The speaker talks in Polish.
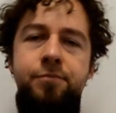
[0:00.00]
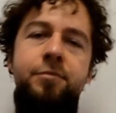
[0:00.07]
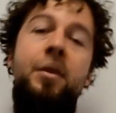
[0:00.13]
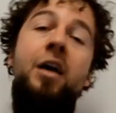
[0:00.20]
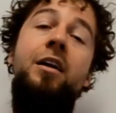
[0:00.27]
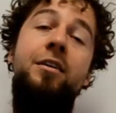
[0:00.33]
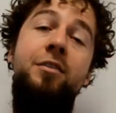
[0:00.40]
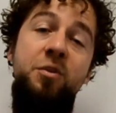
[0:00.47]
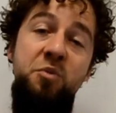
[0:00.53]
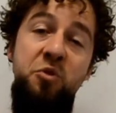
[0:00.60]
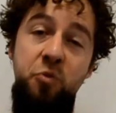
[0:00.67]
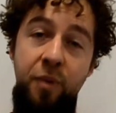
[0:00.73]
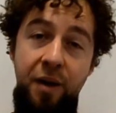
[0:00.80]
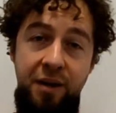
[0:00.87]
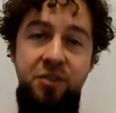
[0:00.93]
No, ale to
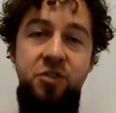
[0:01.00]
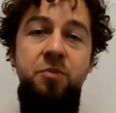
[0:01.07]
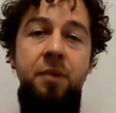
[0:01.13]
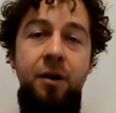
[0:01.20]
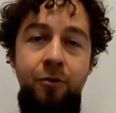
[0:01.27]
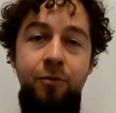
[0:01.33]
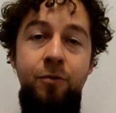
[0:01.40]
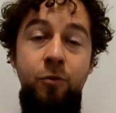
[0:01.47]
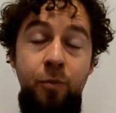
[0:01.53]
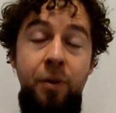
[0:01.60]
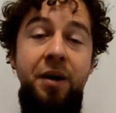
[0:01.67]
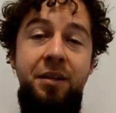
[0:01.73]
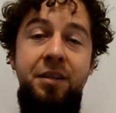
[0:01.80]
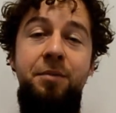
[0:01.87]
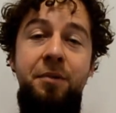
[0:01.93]
był bardzo mał,
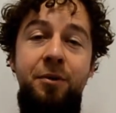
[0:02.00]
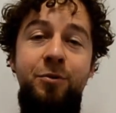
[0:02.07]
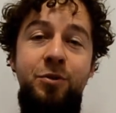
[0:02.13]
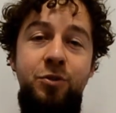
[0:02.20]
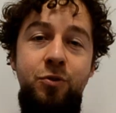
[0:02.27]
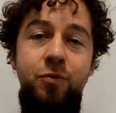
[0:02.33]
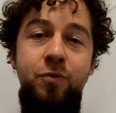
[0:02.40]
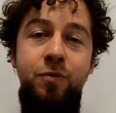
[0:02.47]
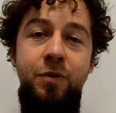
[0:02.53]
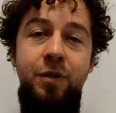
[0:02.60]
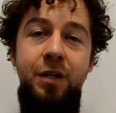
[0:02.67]
uparty mały żółw.